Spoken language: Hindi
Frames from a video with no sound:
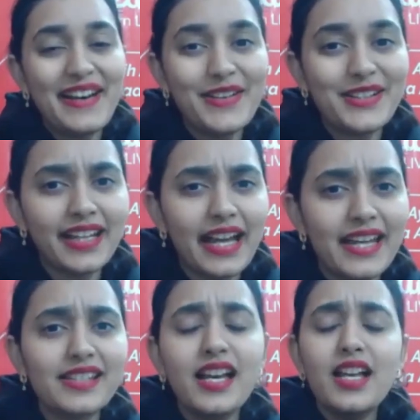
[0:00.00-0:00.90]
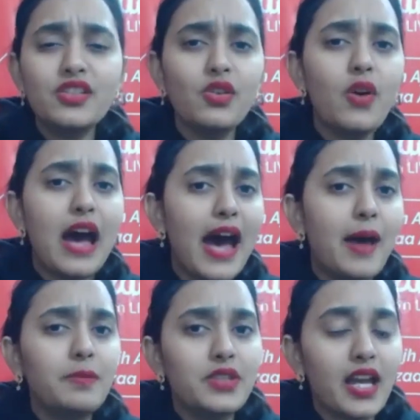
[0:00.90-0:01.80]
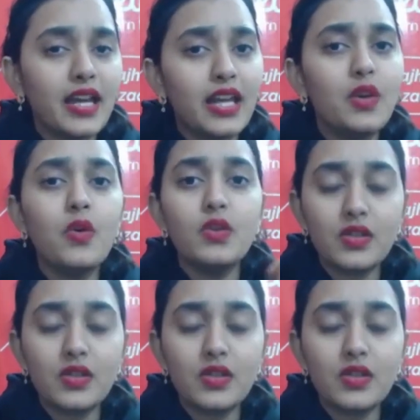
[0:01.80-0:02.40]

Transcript: ओके गाइस सो आप चाहे हो